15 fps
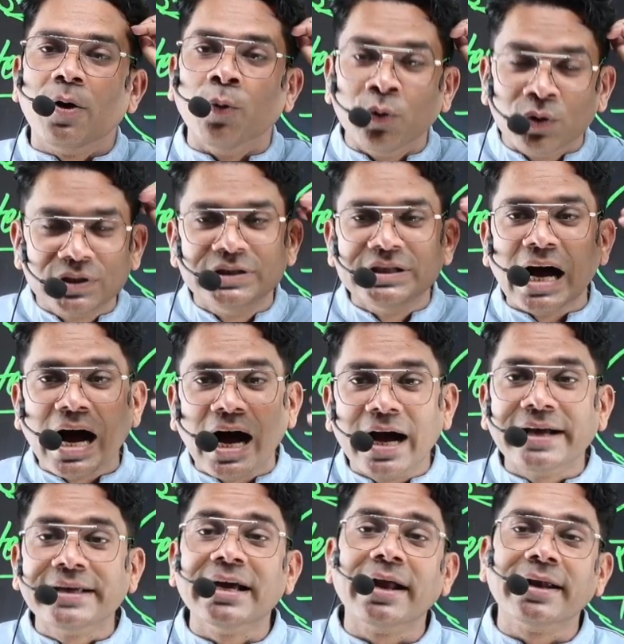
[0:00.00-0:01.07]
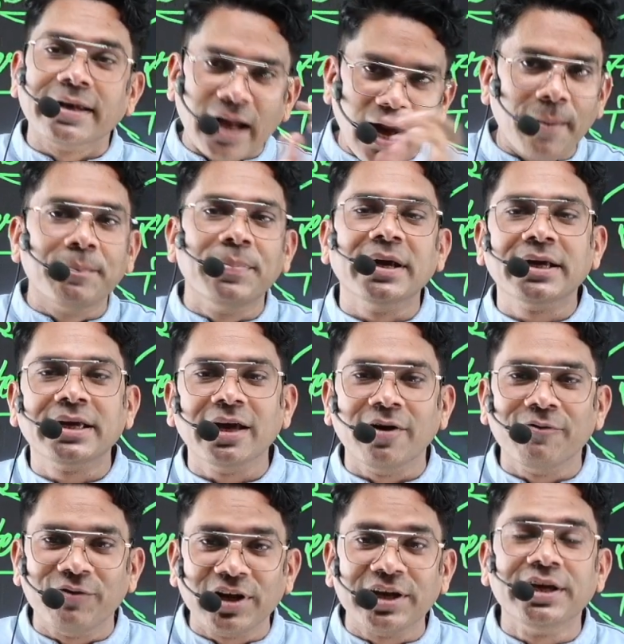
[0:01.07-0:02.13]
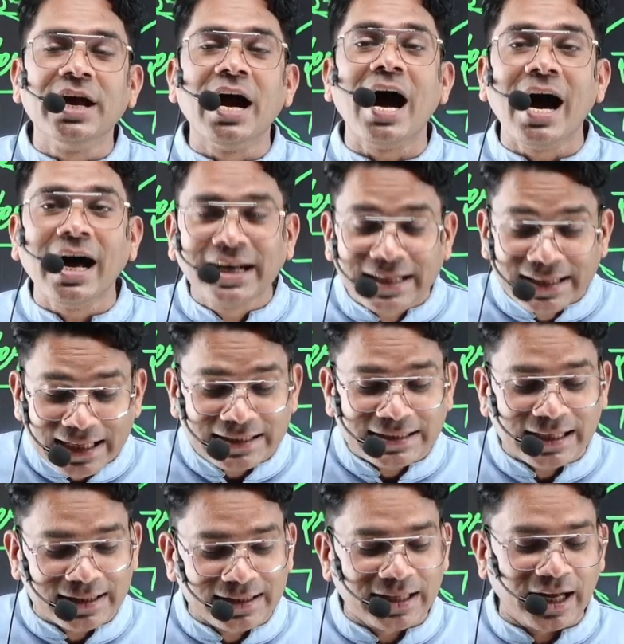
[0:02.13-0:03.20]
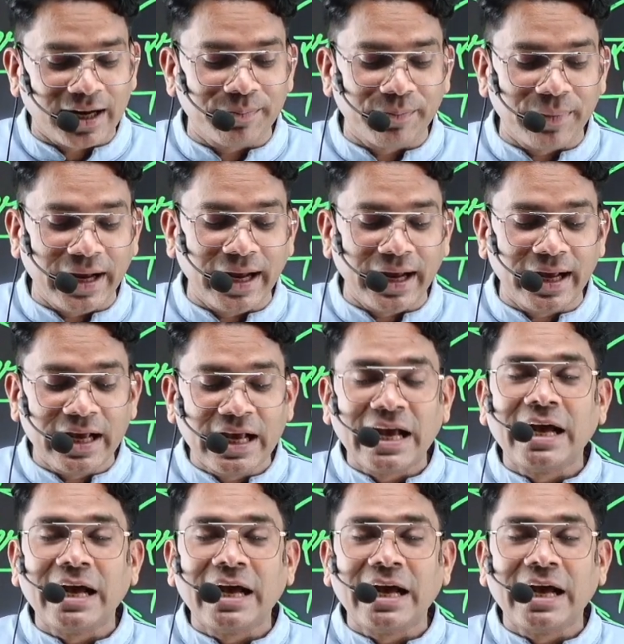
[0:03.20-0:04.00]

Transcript: ऊर्जा या नाभिकीय विज्ञान के संदर्भ में